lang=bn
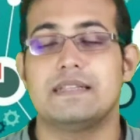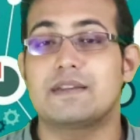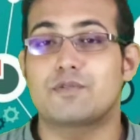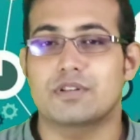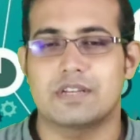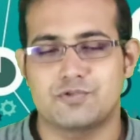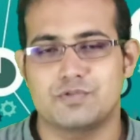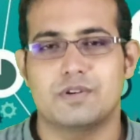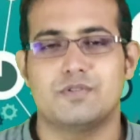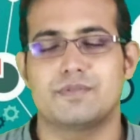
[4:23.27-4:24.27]
এদের কথা
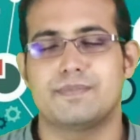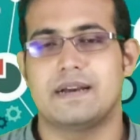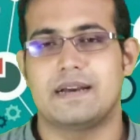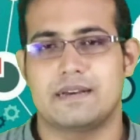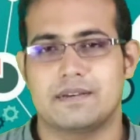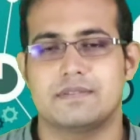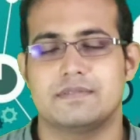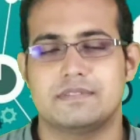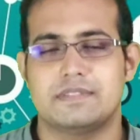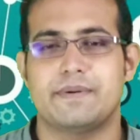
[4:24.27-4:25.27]
শুনে হোক বা
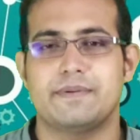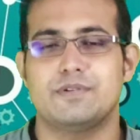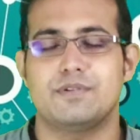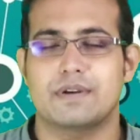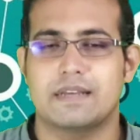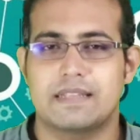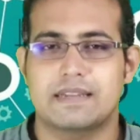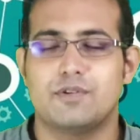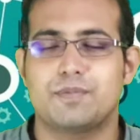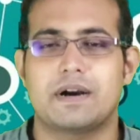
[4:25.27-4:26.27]
যেভাবেই হোক এদের
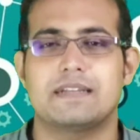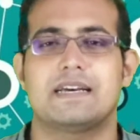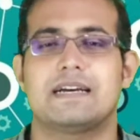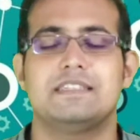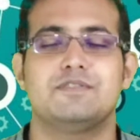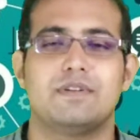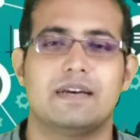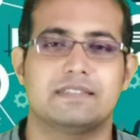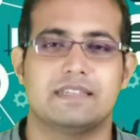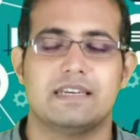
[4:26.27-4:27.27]
খুব কাছাকাছি চলে
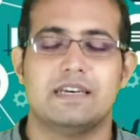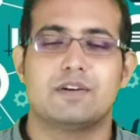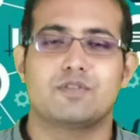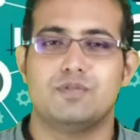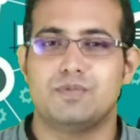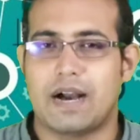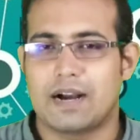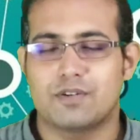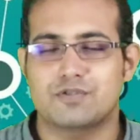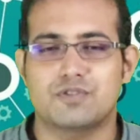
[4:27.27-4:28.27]
আসে খুব
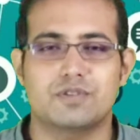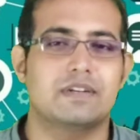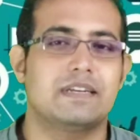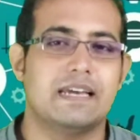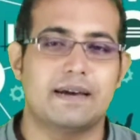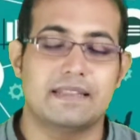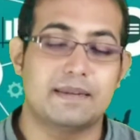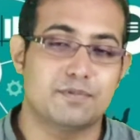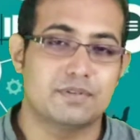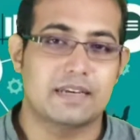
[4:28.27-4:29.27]
আকর্ষণ ক্রিয়া
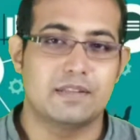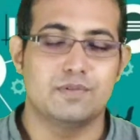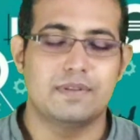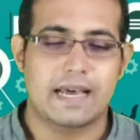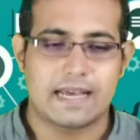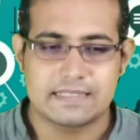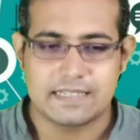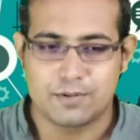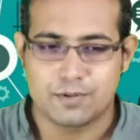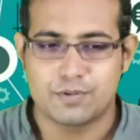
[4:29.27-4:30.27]
এদের মধ্যে কিন্তু দেখা
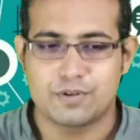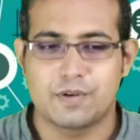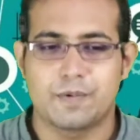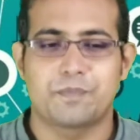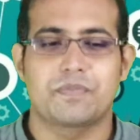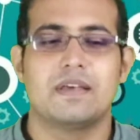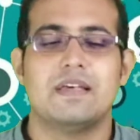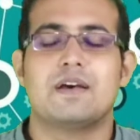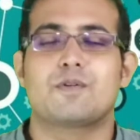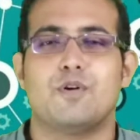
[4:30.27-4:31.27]
যায় লক্ষণীয়
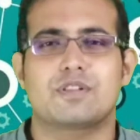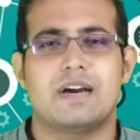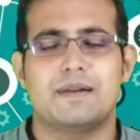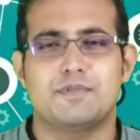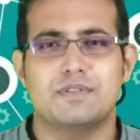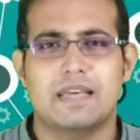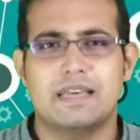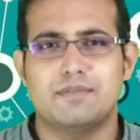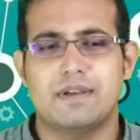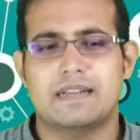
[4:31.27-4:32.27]
কথার মধ্যে
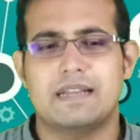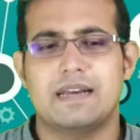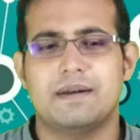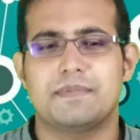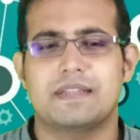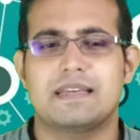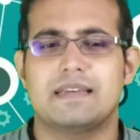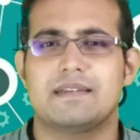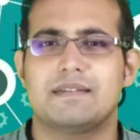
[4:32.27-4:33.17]
কিন্তু একটা মানে